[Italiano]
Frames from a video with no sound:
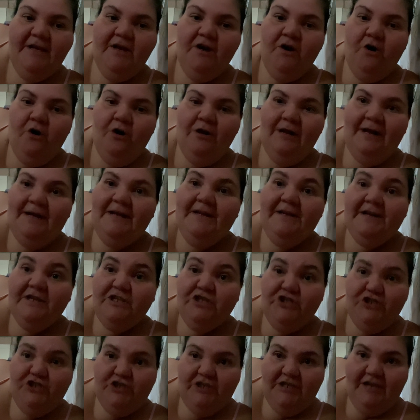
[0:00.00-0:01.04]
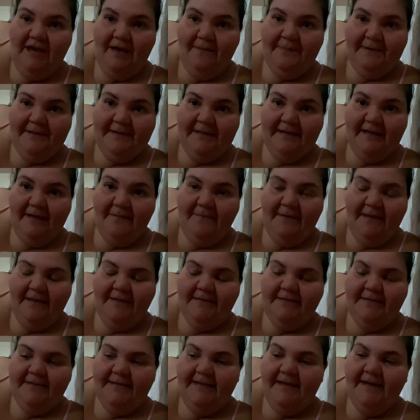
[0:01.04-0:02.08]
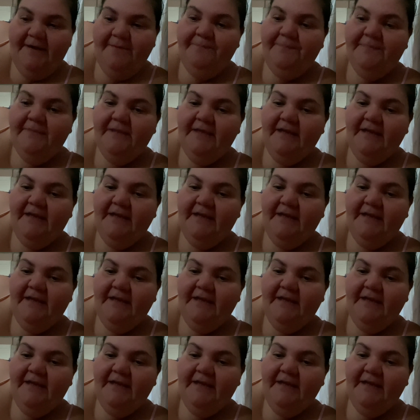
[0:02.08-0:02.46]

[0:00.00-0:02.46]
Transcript: ho l'allergia praticamente